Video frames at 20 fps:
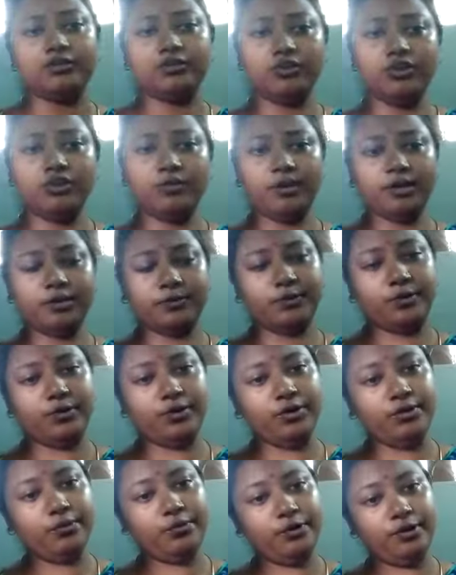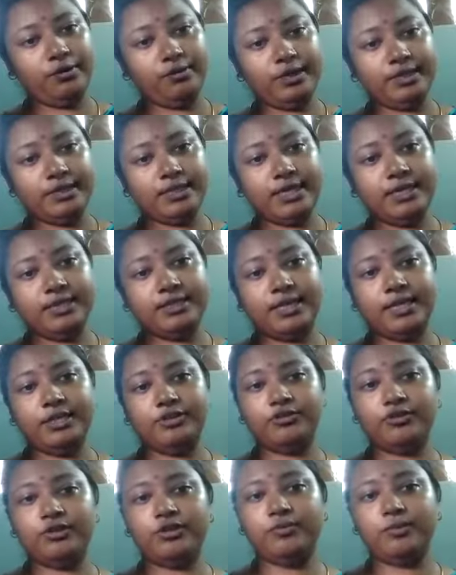জলীয় বাষ্প হয়ে উপরে উঠে যায় সেই
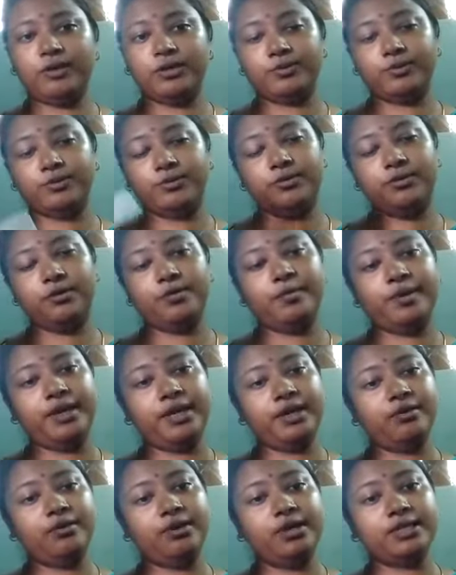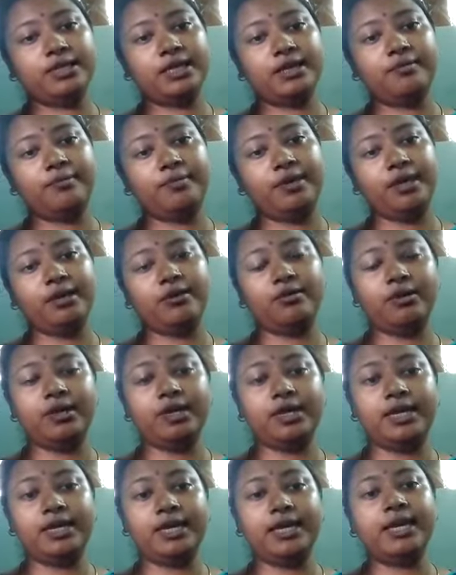জলীয় বাষ্পগুলো মেঘ হয়ে যায় মেঘ
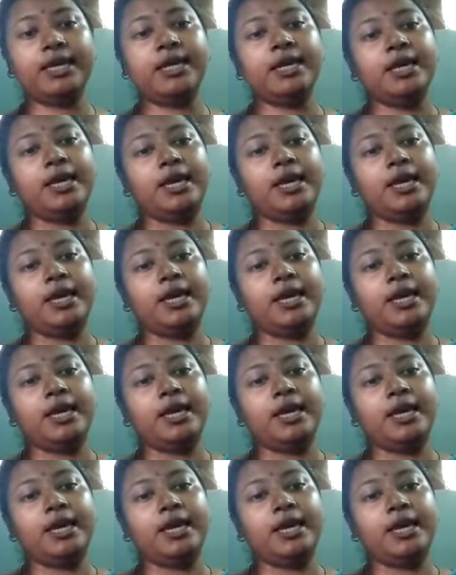হয়ে গিয়ে